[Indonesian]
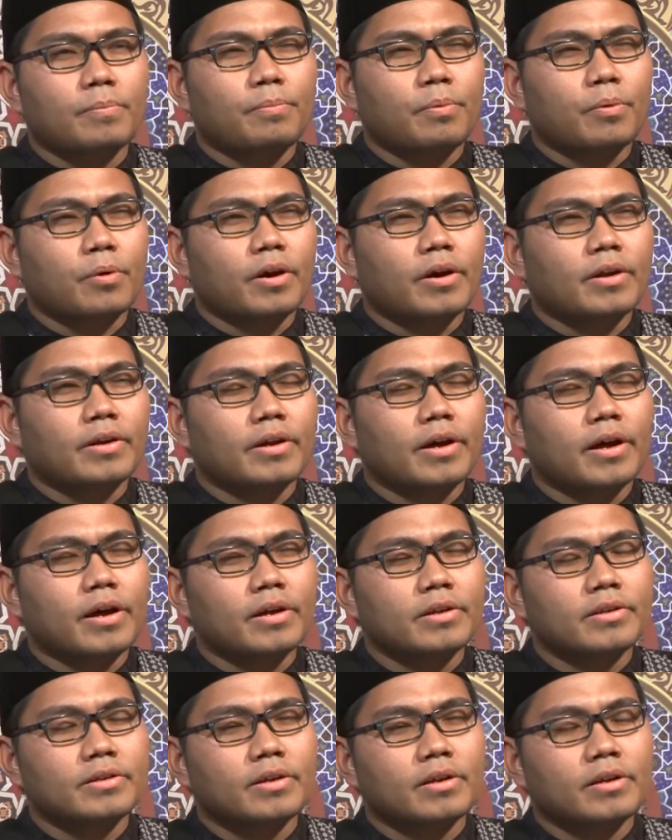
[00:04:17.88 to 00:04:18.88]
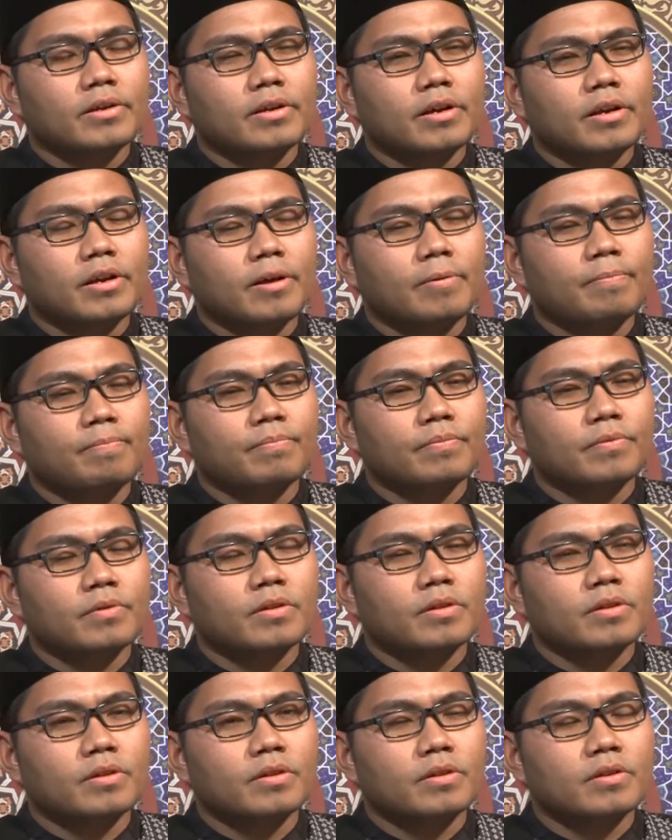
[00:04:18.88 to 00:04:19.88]
Bukan hanya dalam
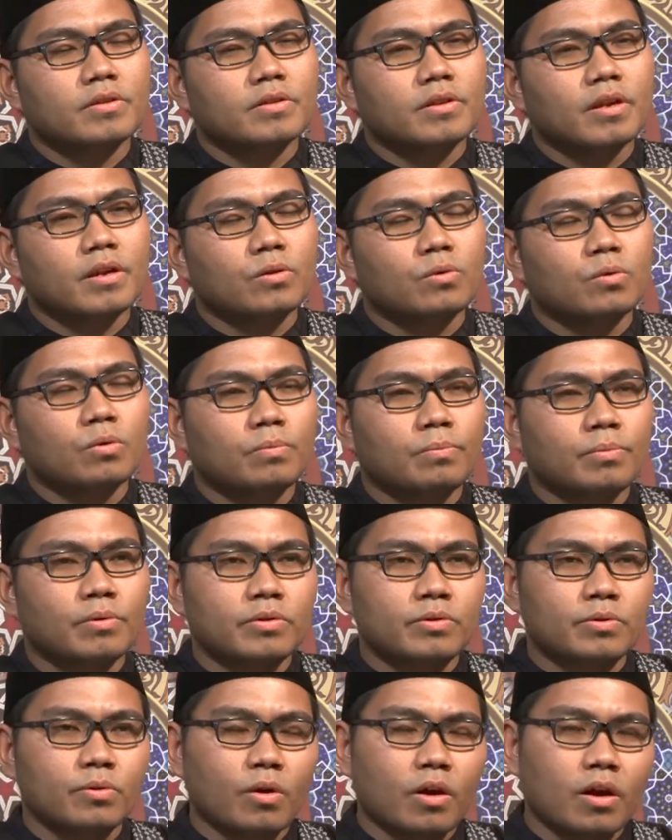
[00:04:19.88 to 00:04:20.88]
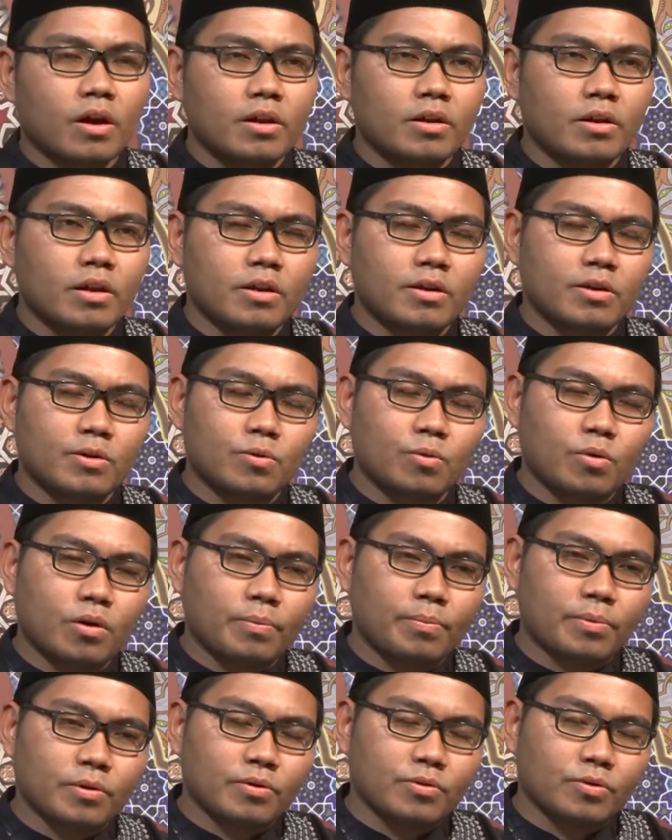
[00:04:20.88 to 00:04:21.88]
satu persoalan,
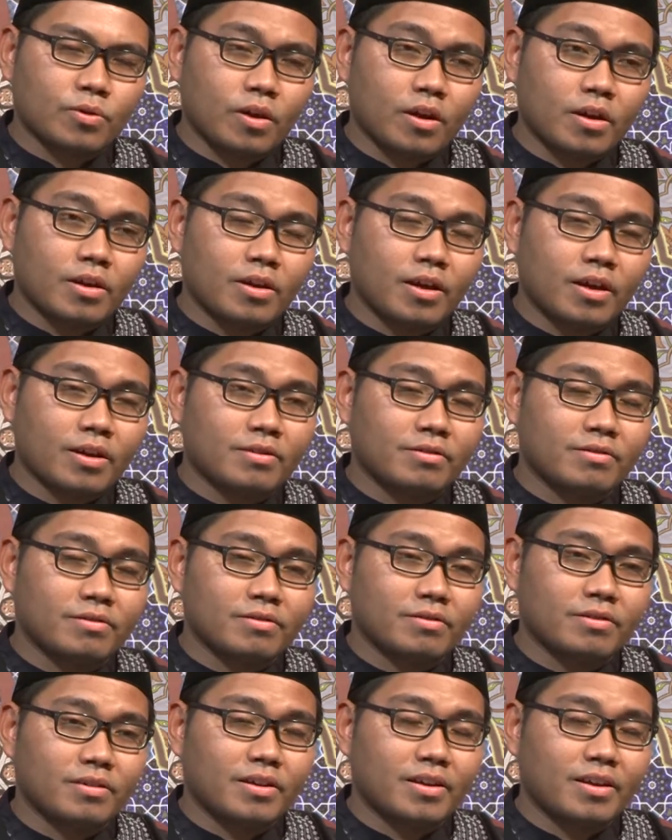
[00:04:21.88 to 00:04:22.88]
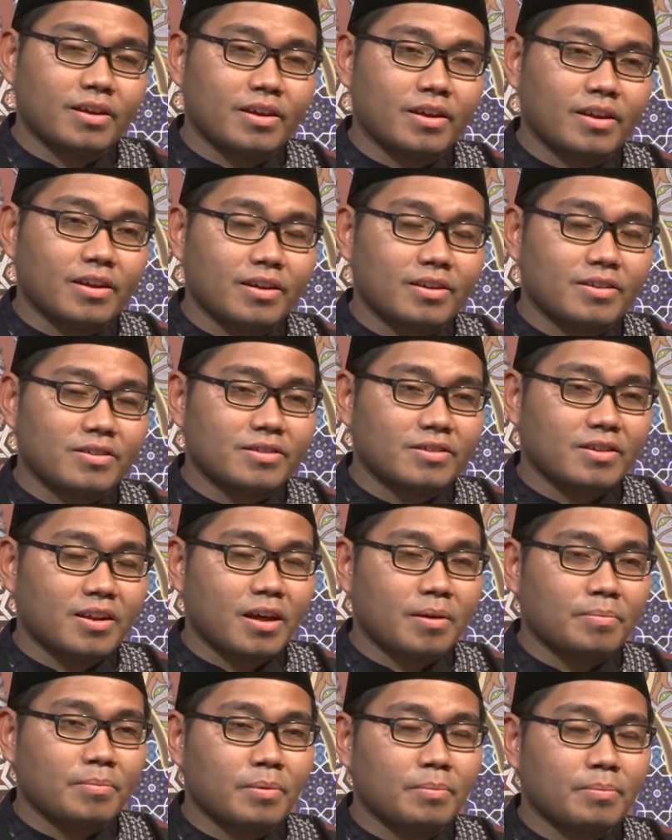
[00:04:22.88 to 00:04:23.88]
dua persoalan,
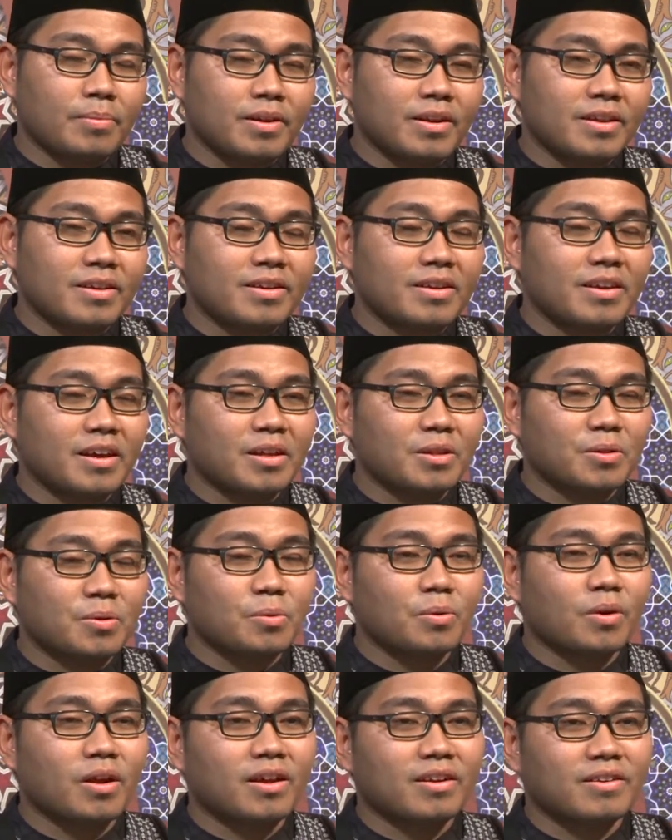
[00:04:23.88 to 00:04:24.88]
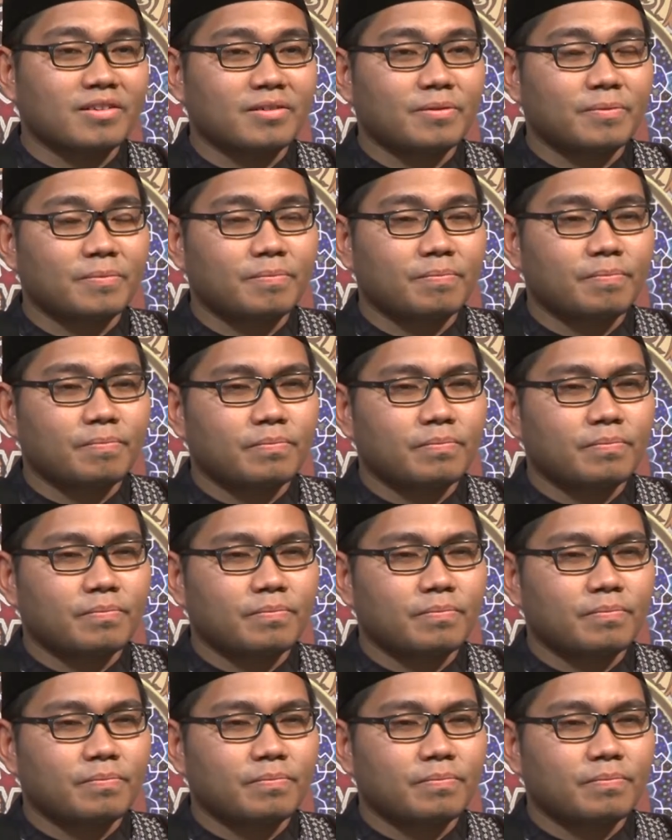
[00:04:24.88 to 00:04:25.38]
Islam memiliki aturan,